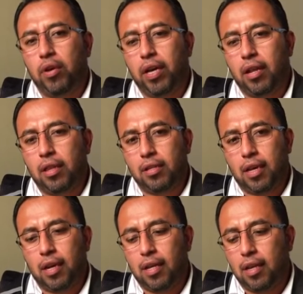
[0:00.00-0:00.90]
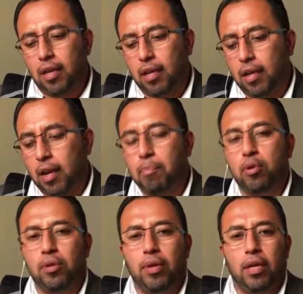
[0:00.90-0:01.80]
y garantizar eh, la,
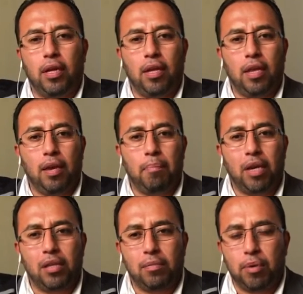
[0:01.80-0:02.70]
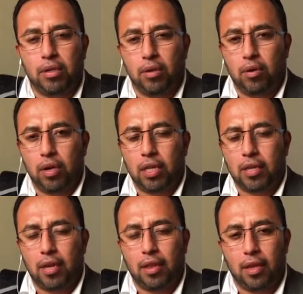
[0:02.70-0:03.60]
posibilidad de participación, las
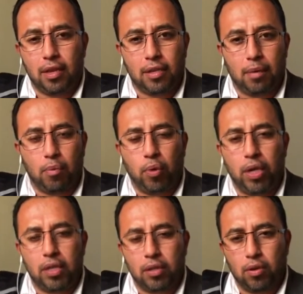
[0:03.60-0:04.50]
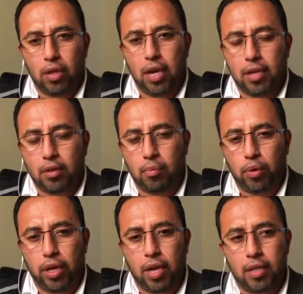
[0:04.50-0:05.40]
garantías de movilización de las
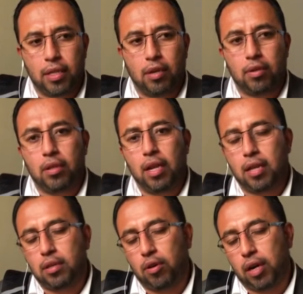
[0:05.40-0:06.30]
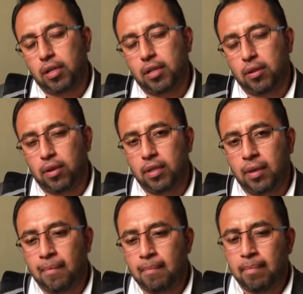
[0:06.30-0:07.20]
comunidades, de, las organizaciones,
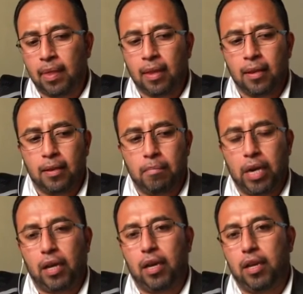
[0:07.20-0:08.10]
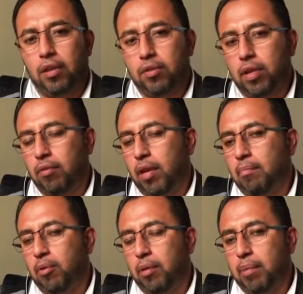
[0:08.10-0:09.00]
para que Nariño sea un
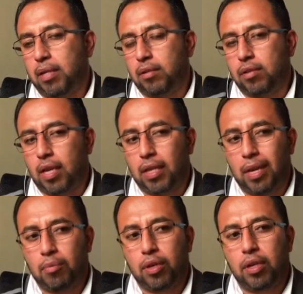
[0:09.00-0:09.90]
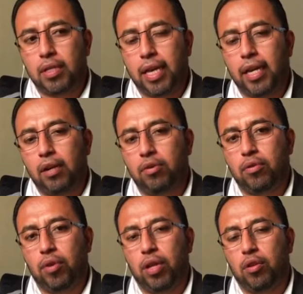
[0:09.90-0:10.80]
ejemplo de paz. O sea, tenemos que seguir
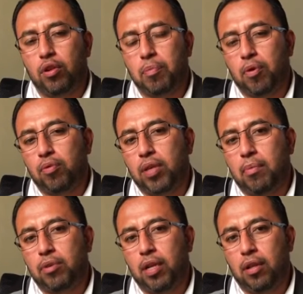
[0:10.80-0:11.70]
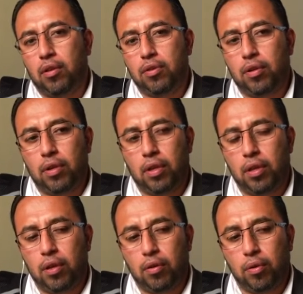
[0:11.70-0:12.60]
construyendo. Nos pronunciamos el 2
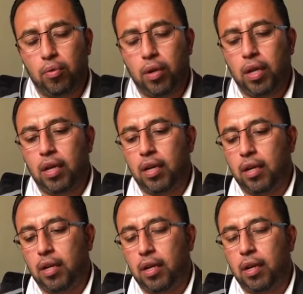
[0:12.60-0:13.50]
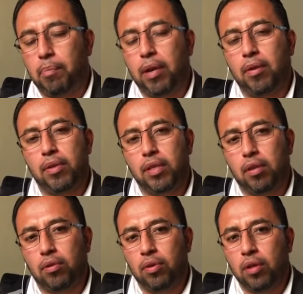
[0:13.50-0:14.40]
de, octubre en, el plebiscito